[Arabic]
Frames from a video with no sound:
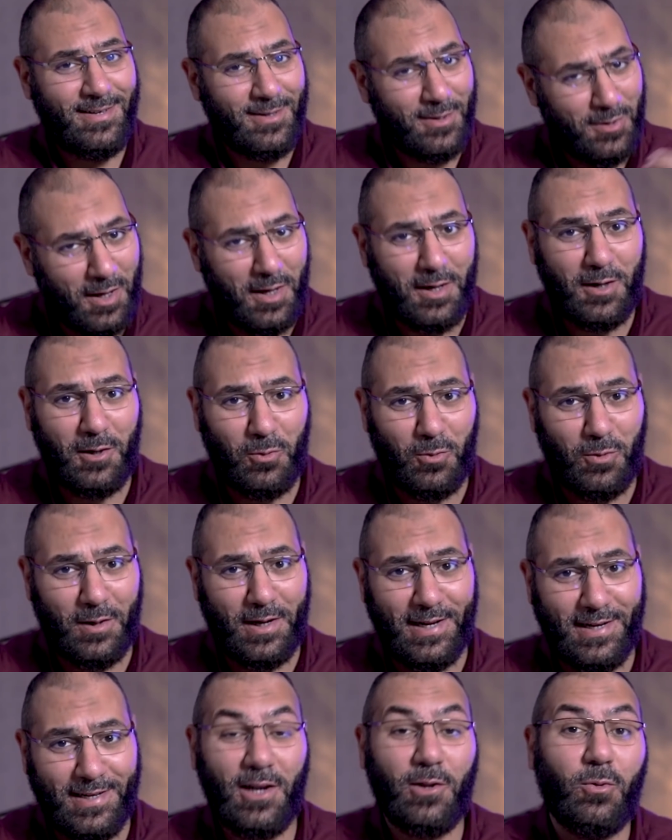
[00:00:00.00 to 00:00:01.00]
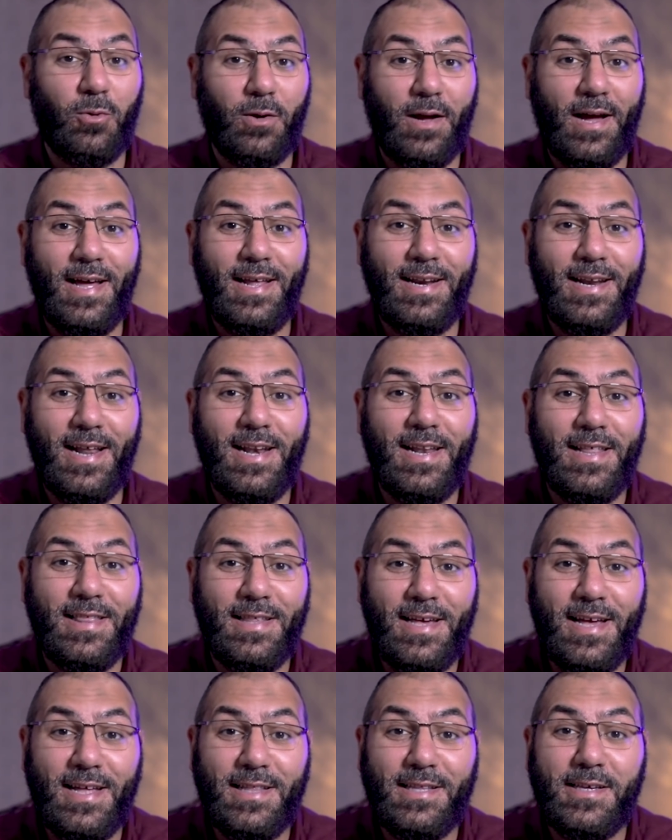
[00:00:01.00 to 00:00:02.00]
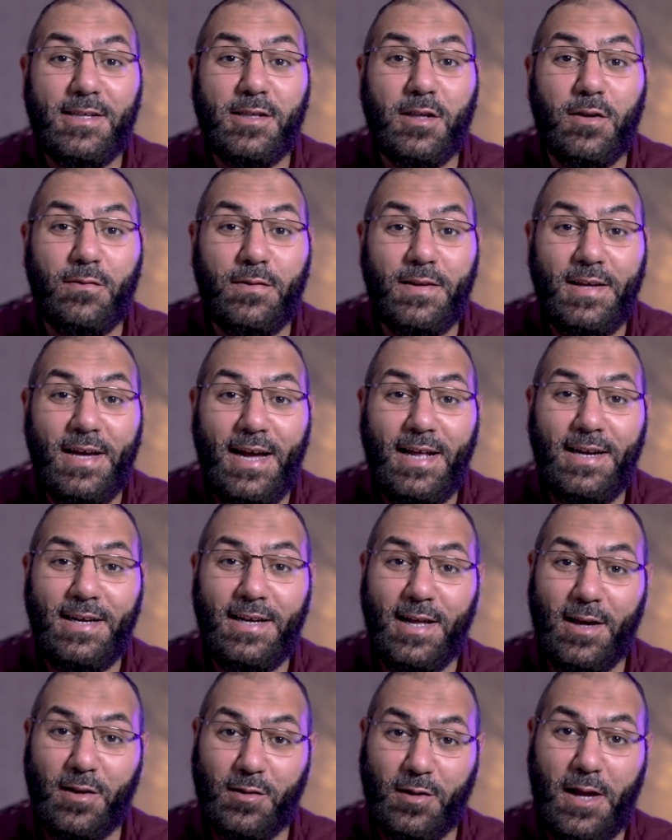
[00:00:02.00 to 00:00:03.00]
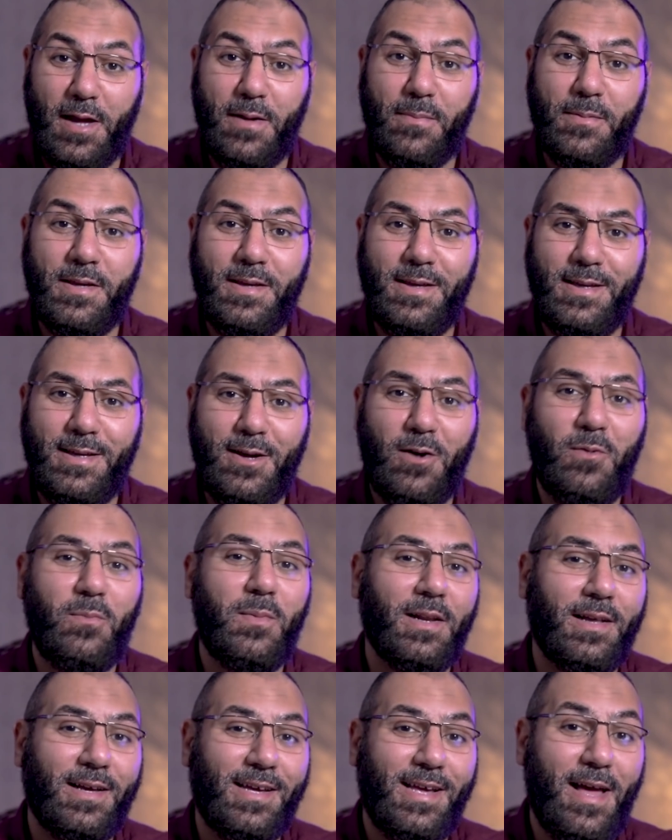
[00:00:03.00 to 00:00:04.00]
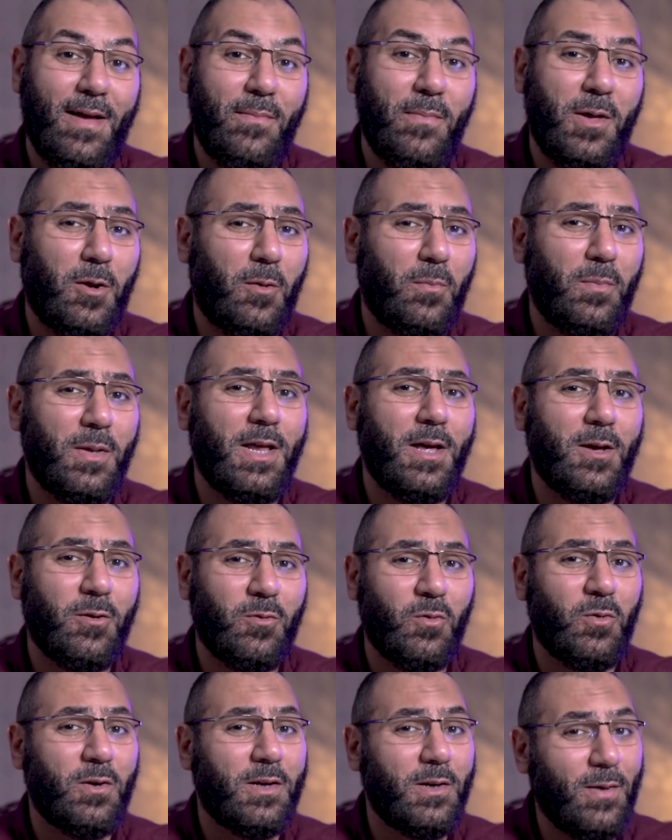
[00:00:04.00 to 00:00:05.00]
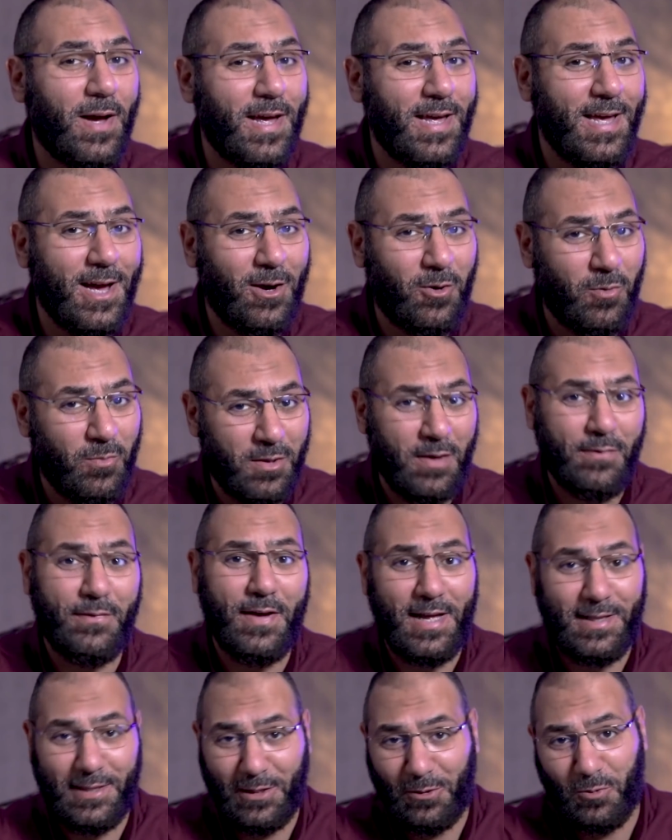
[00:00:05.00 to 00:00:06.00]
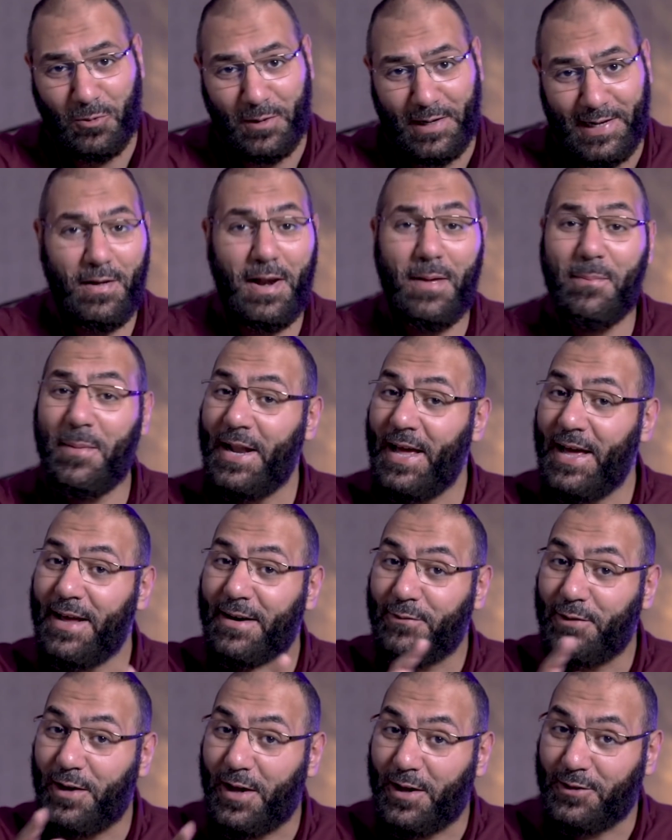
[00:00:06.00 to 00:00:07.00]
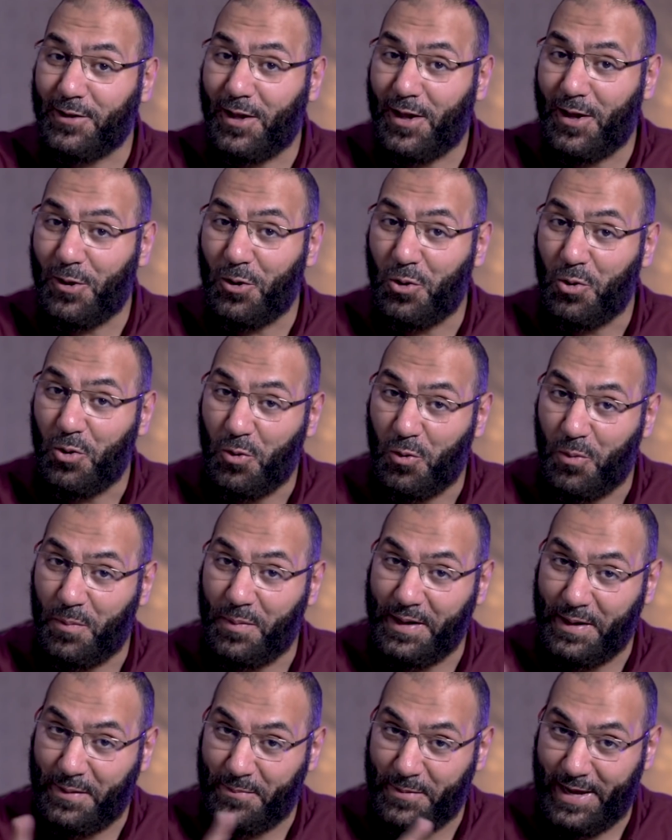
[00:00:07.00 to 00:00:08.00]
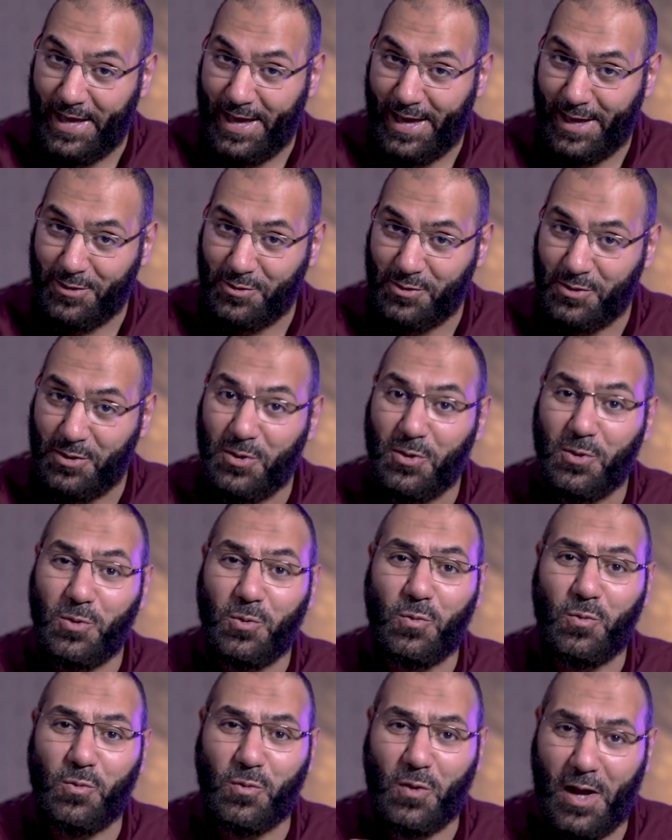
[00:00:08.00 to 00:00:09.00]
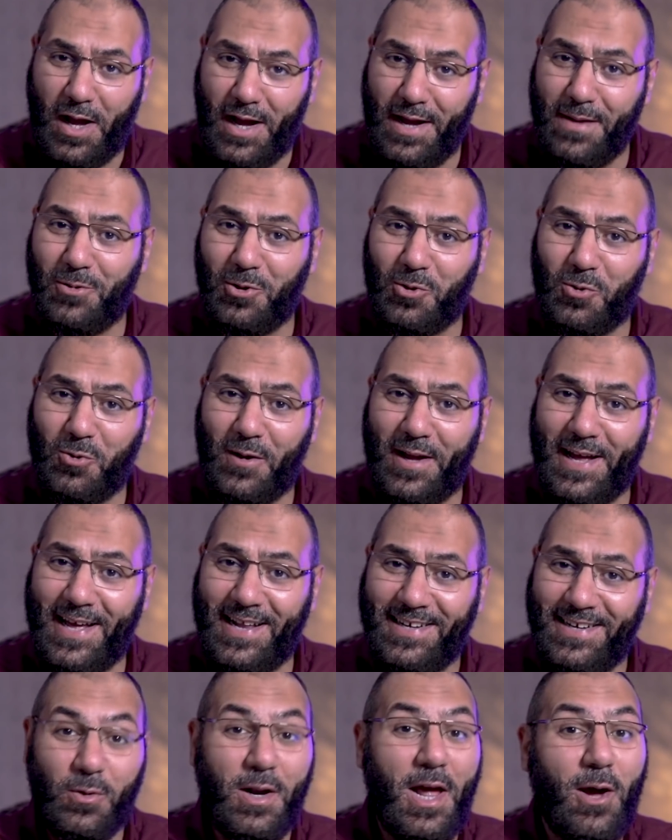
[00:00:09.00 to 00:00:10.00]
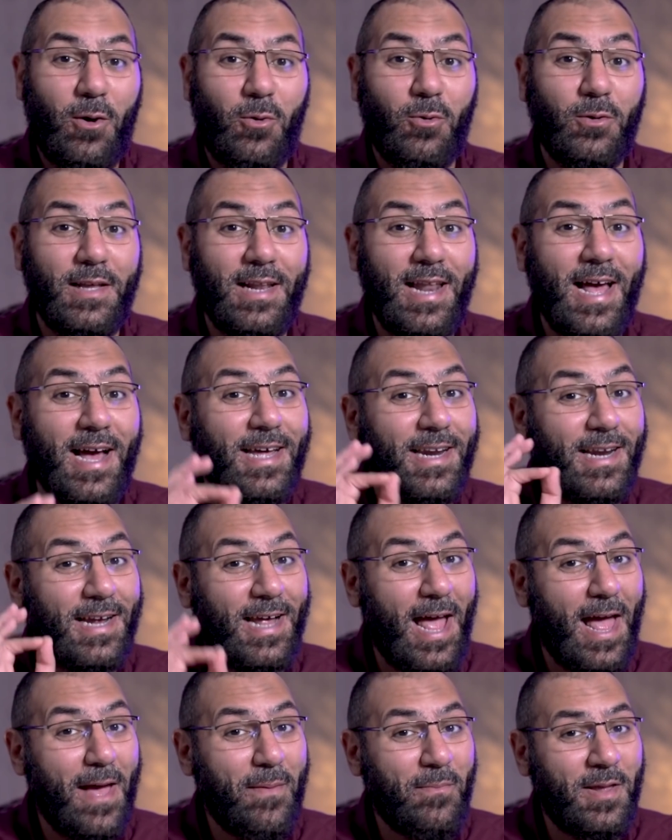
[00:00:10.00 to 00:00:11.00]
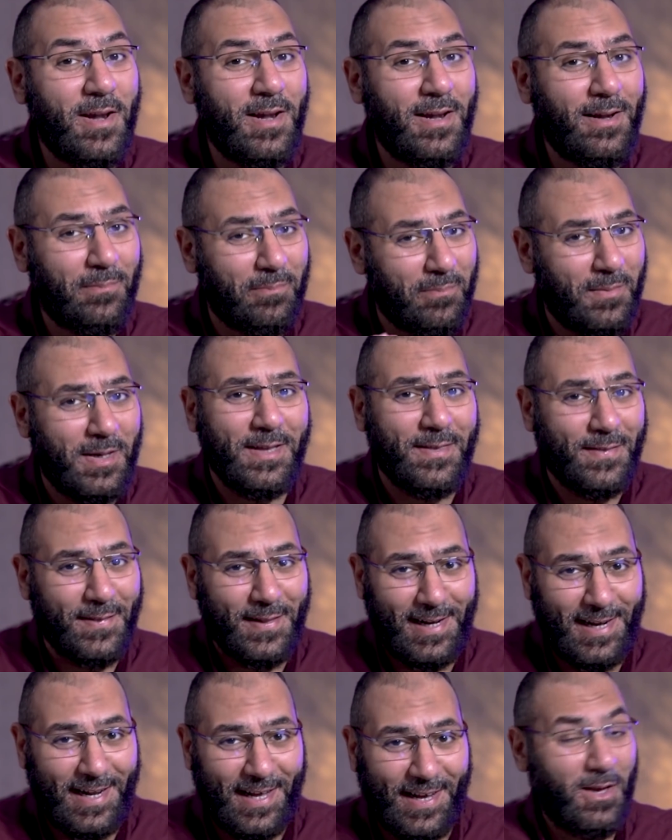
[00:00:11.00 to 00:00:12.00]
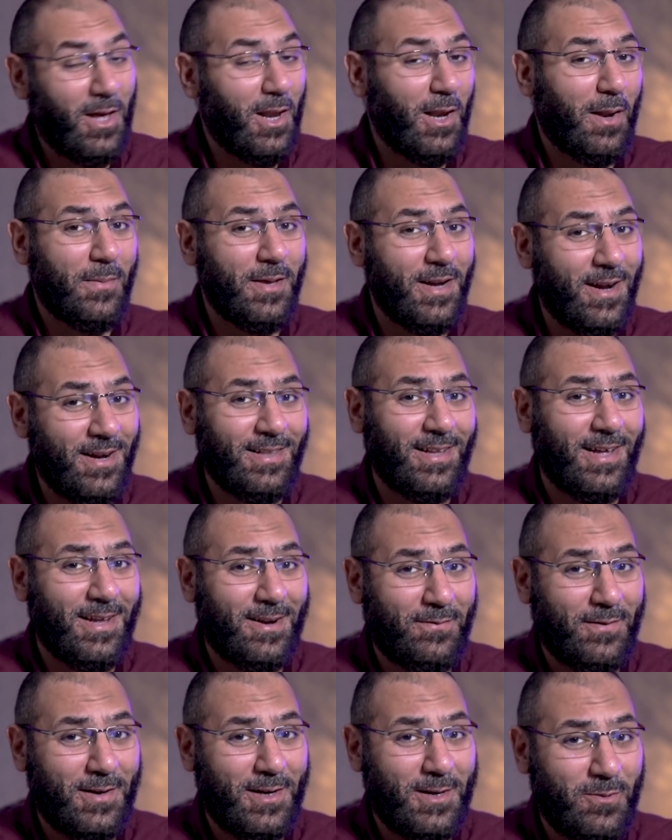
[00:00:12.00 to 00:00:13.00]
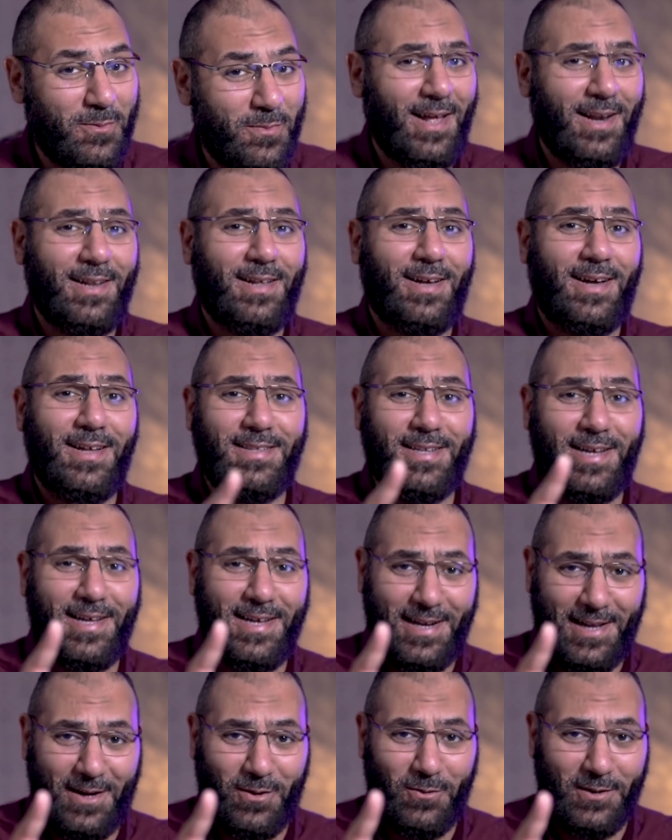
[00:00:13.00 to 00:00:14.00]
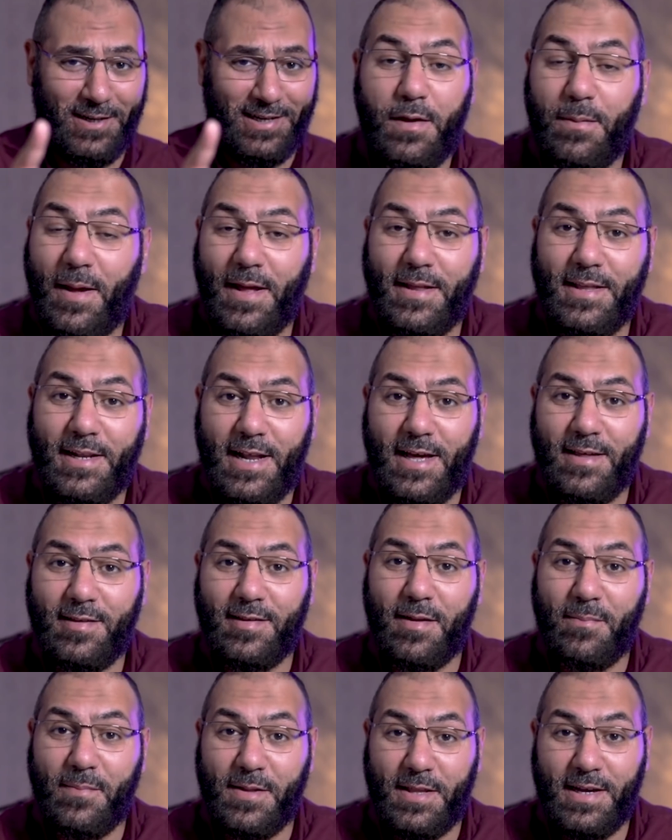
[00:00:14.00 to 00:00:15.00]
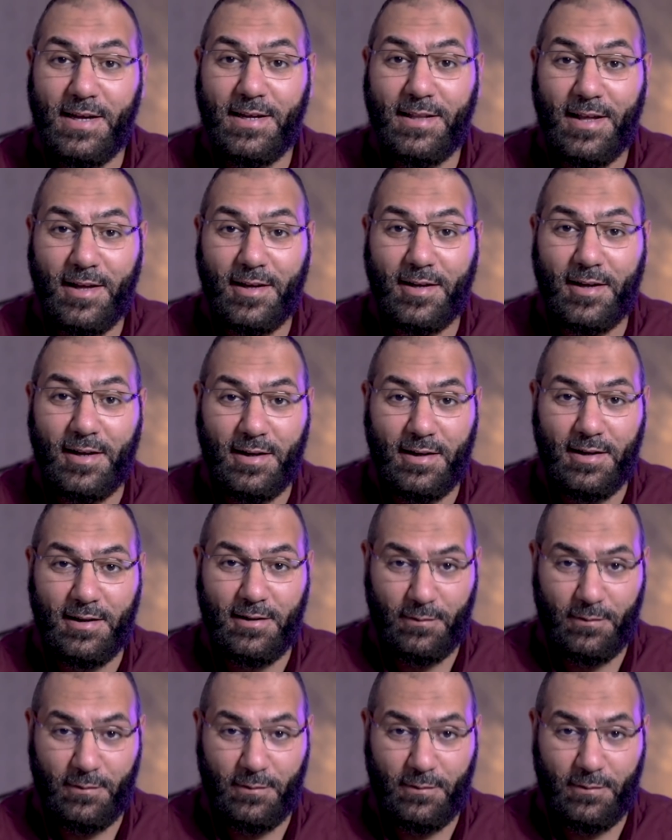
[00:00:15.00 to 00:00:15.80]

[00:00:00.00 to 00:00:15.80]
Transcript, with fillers: شهر القرآن القرآن الذي يأتي شفيعا لأصحابه يوم القيامة ربنا يرزقني وإياكم شفاعة القرآن فلما نعرف الأخطاء وما نعملهاش نصاحب القرآن وناخد الأجر كامل بإذن الله يلا بينا نتعرف عليهم الخطأ الأول في بعض الناس لما تيجي تقرأ